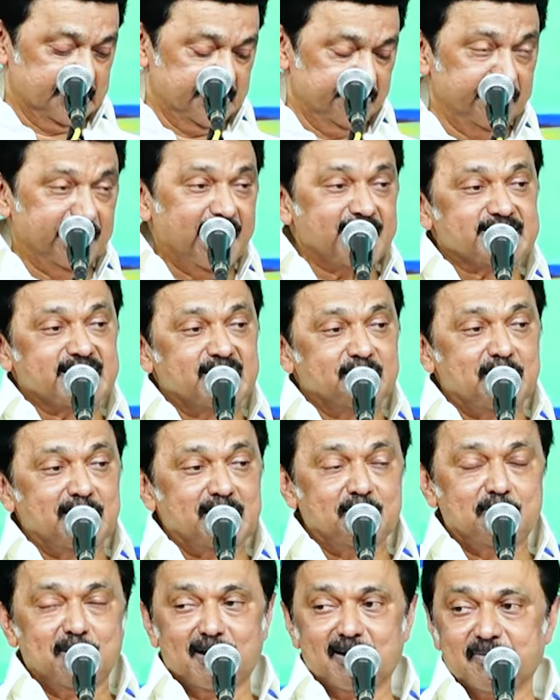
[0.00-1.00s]

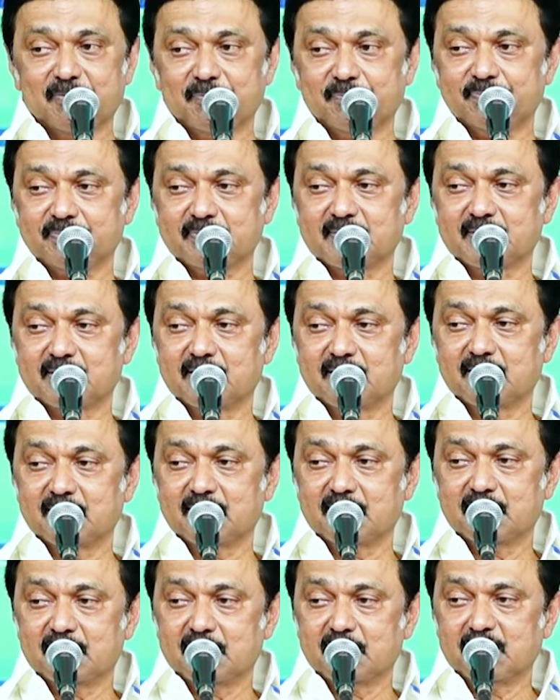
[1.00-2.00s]
வியாசர்பாடி பாலம்
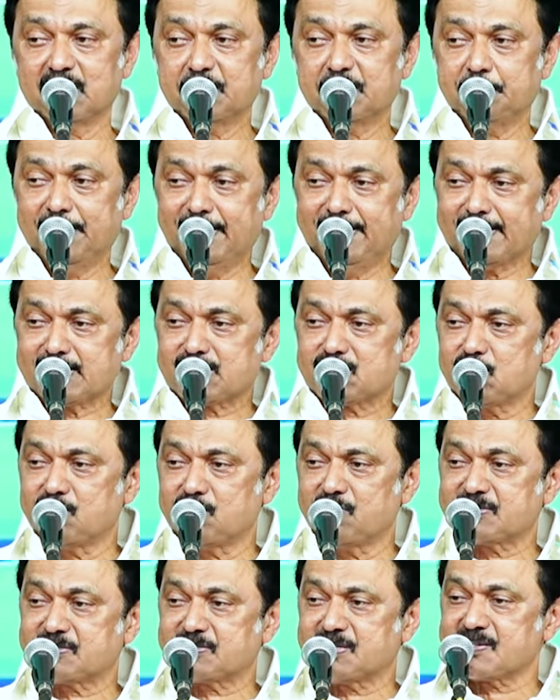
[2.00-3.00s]
பீட்டர்ஸ்
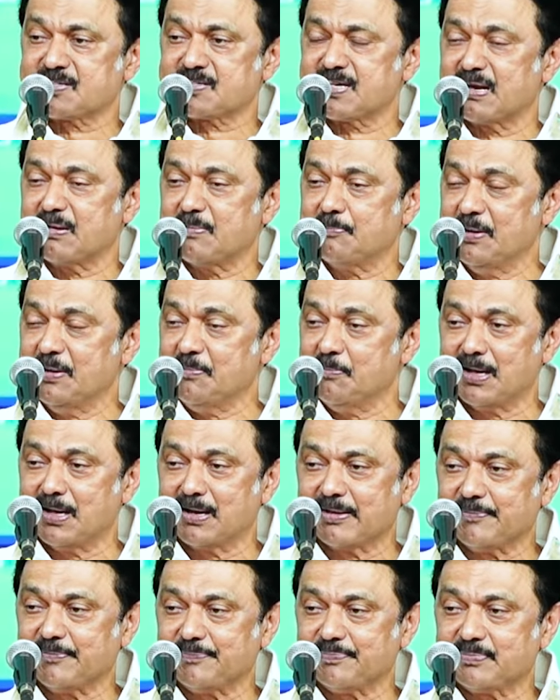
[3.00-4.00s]
ரோட் வெஸ்காட் சாலை
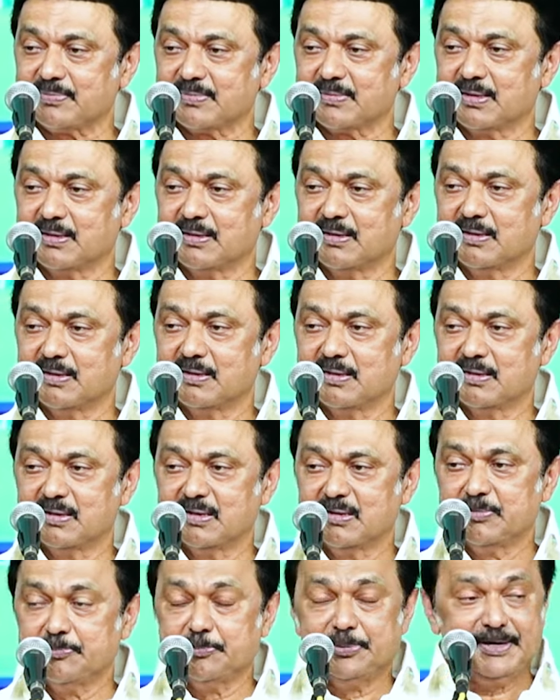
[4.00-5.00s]
மேம்பாலம்
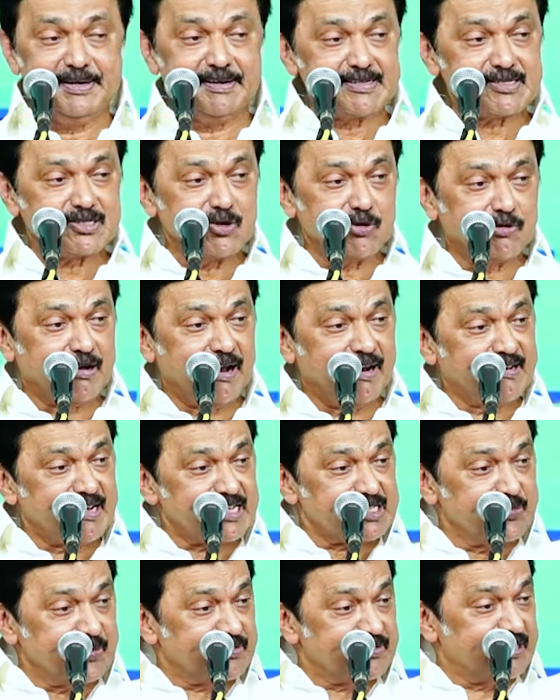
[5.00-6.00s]
பீட்டர்ஸ் ரோட்
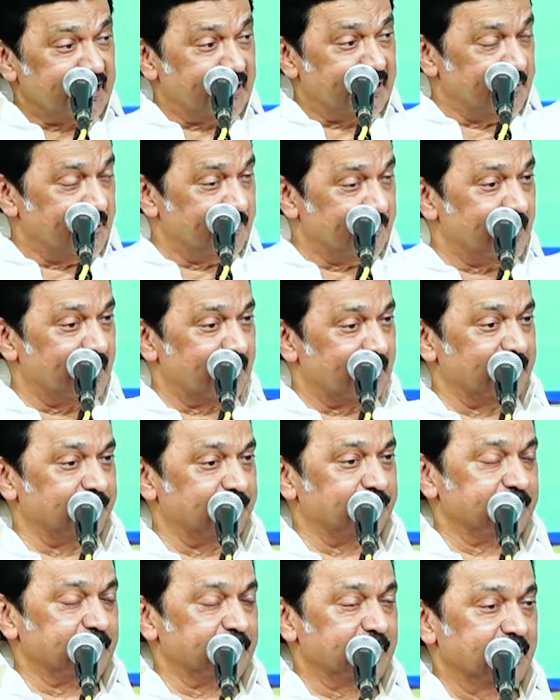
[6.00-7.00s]
கான்ட்ராஸ்மித் சாலை மேம்பாலம்
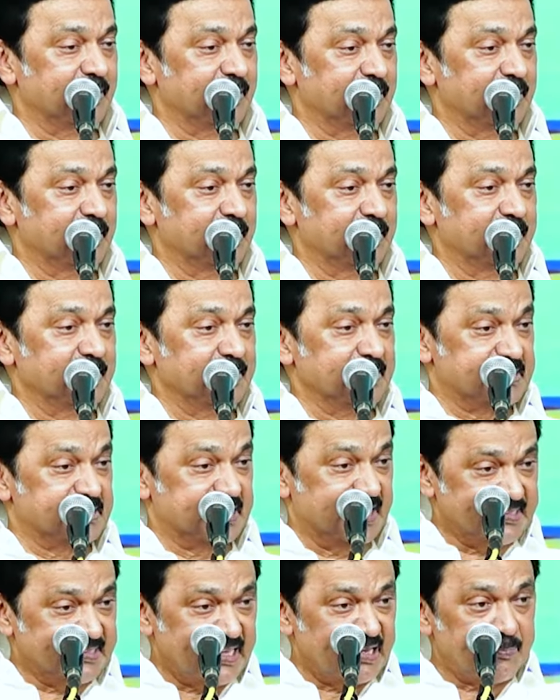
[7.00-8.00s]

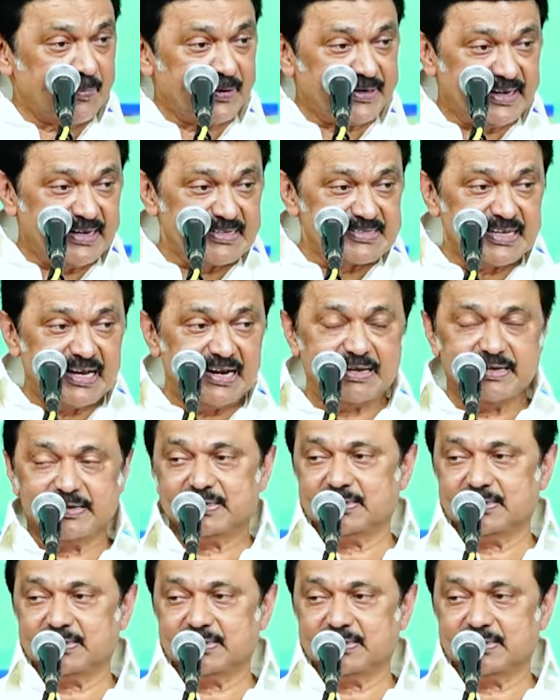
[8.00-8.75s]
சர்தார் பட்டேல் சாலை